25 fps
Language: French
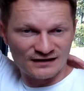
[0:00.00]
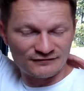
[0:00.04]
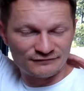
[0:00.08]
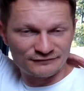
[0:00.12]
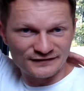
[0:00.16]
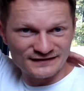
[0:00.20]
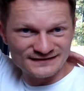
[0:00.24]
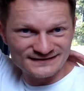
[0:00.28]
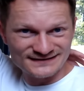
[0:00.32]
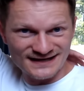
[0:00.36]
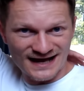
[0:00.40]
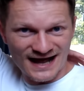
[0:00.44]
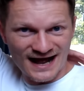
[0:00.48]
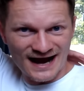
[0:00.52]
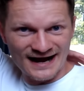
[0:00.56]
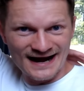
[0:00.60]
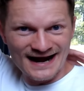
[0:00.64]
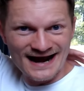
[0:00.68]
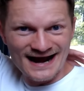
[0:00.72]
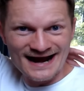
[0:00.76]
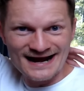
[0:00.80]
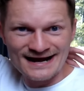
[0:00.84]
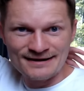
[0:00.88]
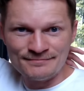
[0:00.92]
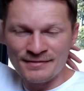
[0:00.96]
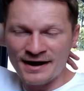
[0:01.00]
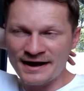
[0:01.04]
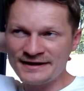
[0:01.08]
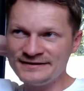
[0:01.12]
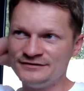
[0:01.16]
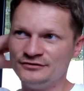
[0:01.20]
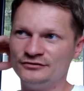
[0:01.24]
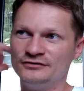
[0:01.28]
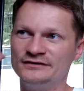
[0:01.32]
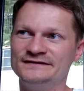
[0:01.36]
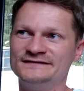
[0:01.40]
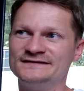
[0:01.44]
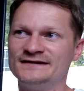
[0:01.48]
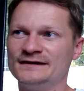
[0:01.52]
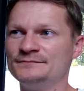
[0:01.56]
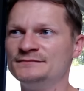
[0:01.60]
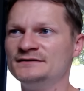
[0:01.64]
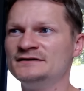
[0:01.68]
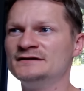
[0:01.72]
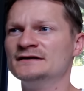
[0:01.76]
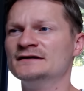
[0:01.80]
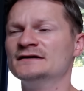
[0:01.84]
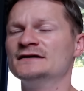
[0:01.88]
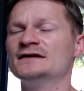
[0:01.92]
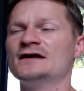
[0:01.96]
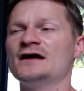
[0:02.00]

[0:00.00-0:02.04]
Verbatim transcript: face à l'Allemagne, les amis,